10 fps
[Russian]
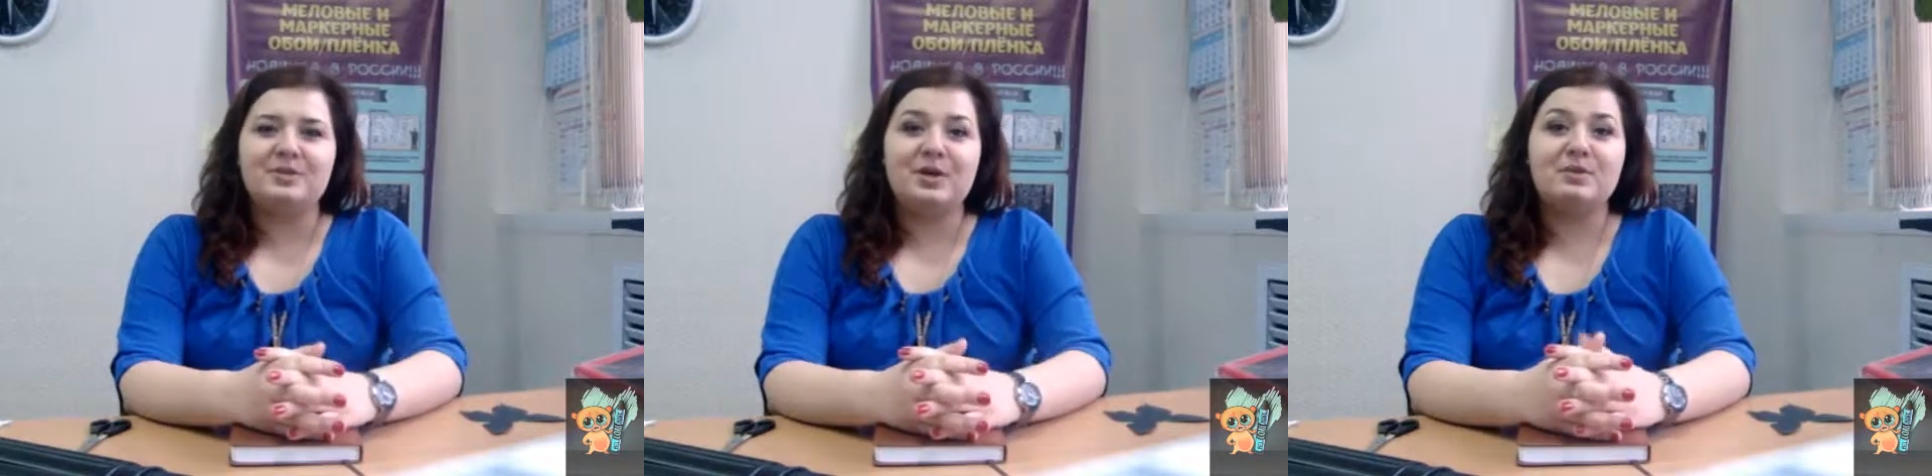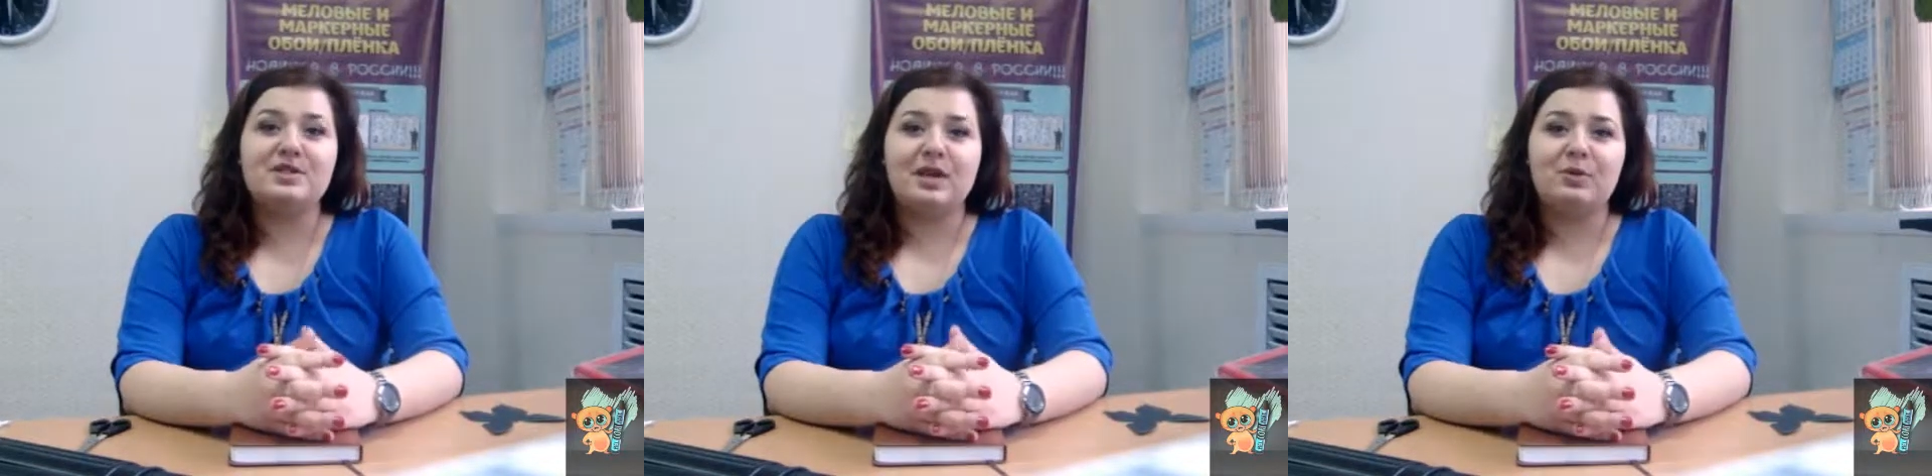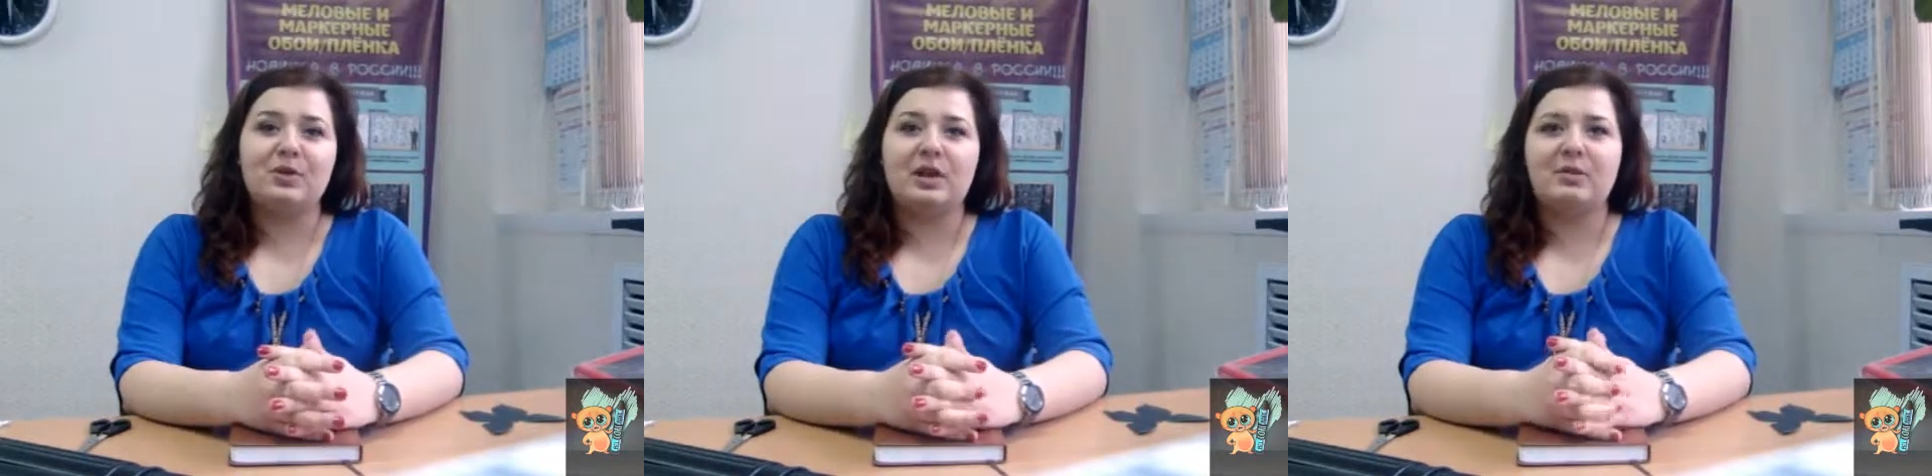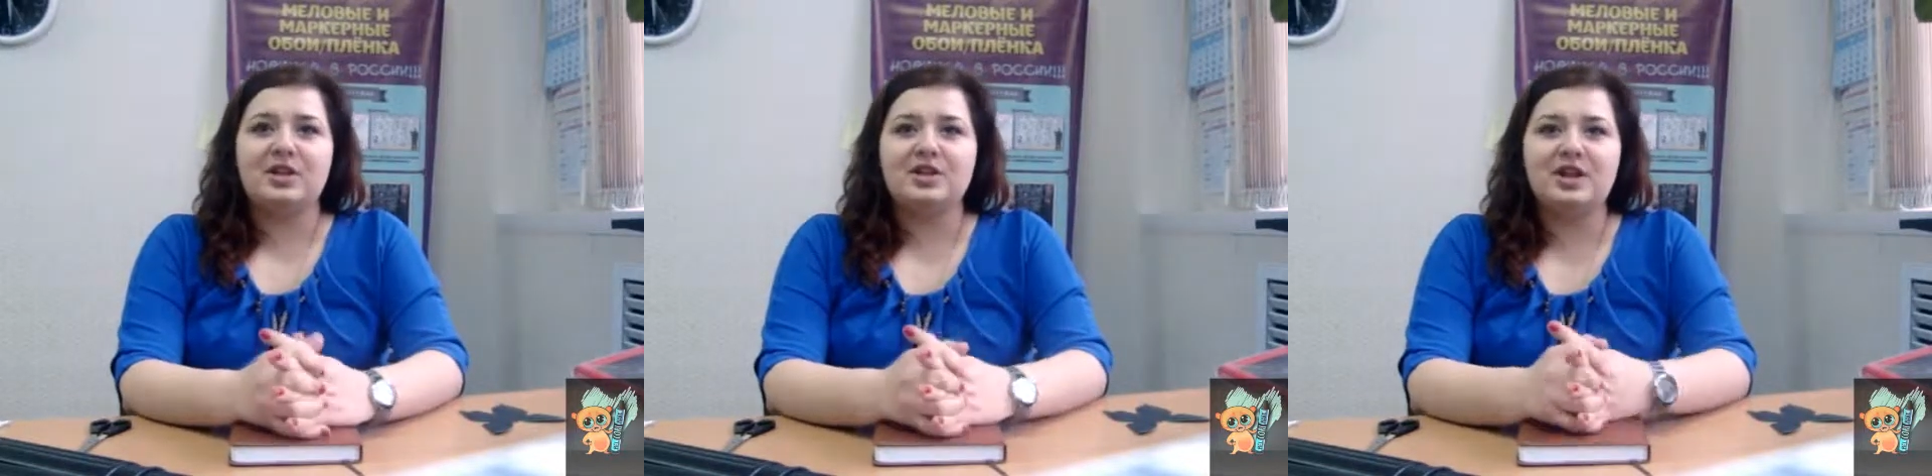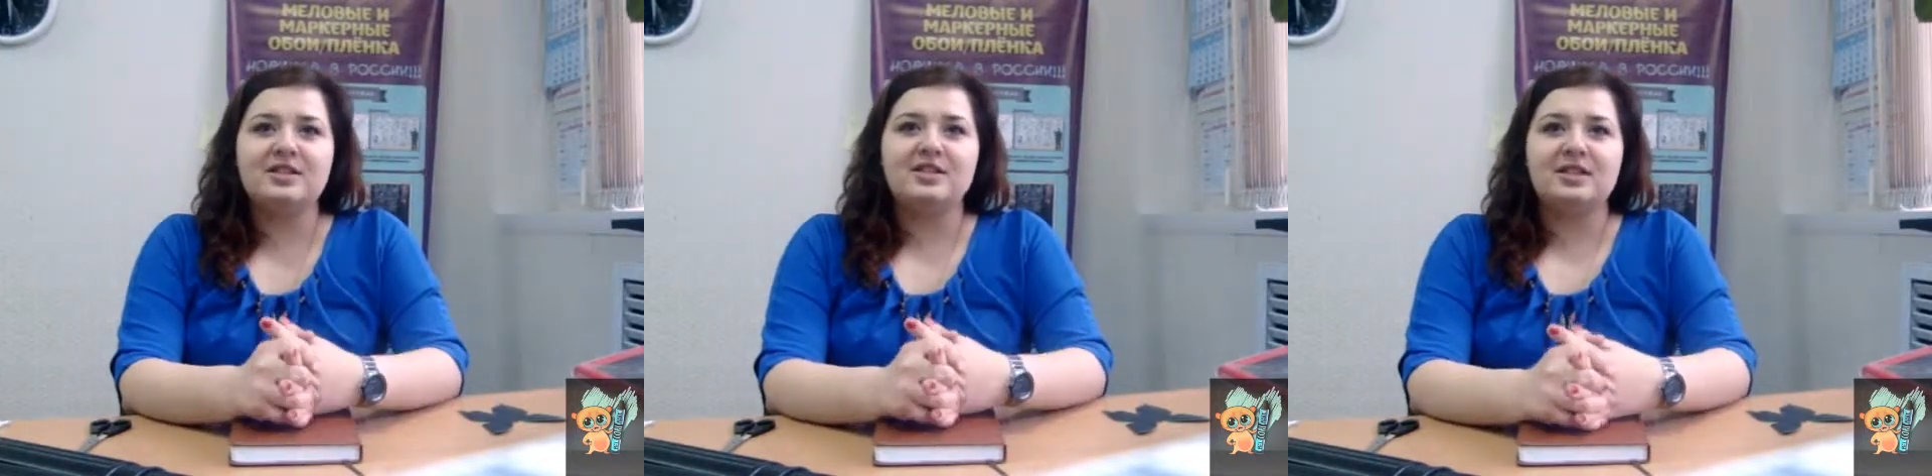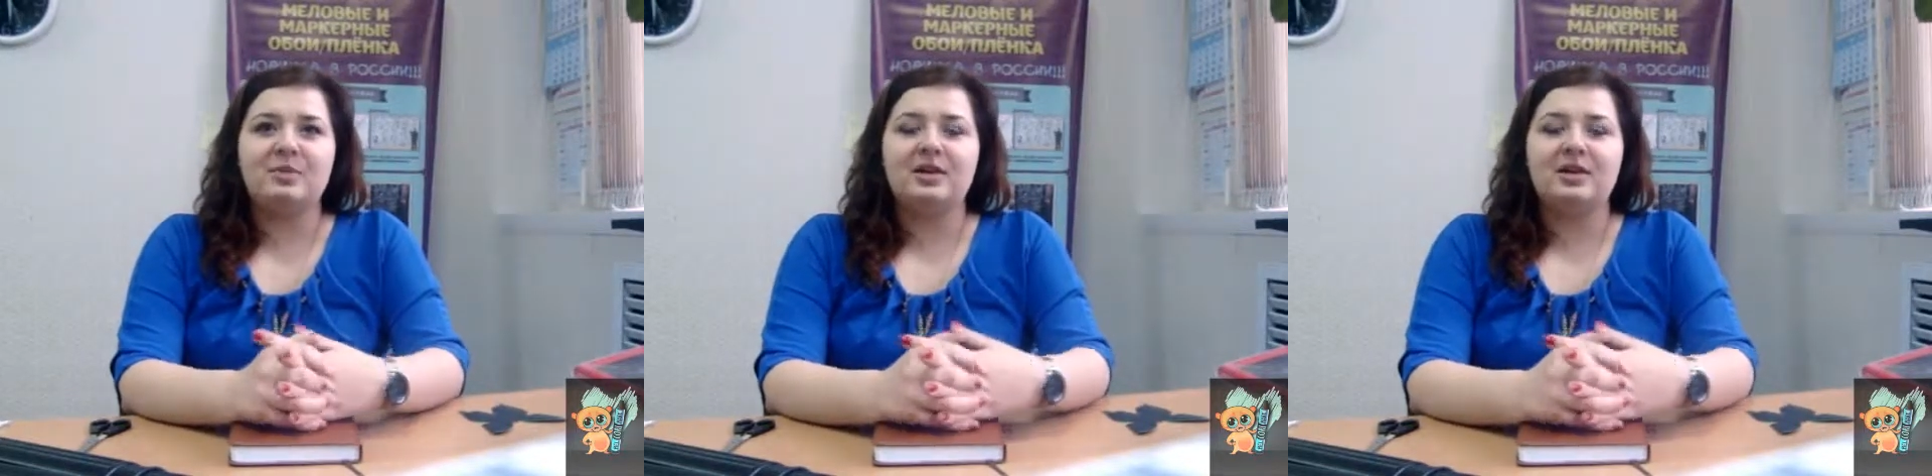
Теперь мы знаем, куда обращаться за